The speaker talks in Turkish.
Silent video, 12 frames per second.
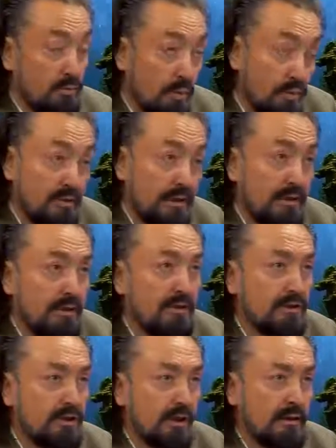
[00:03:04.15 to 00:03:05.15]
Çok
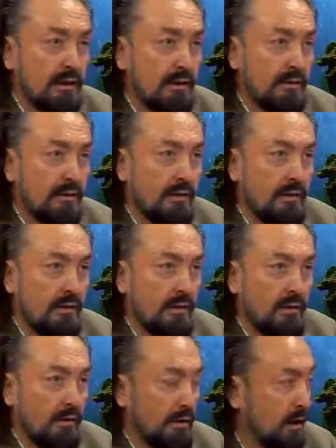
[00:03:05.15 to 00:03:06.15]
zekidir şeytan. Evet.
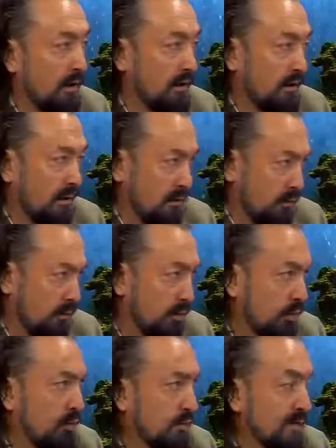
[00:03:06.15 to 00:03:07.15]
Yani
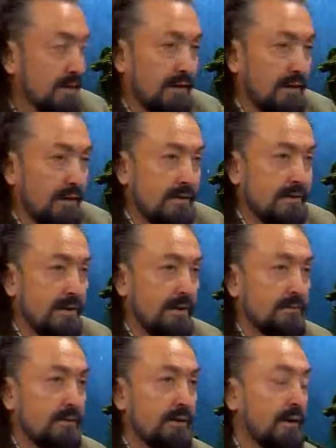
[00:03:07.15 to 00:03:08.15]
müthiş bir zekaya
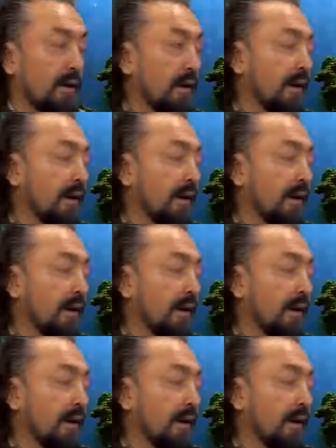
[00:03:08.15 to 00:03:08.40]
sahiptir.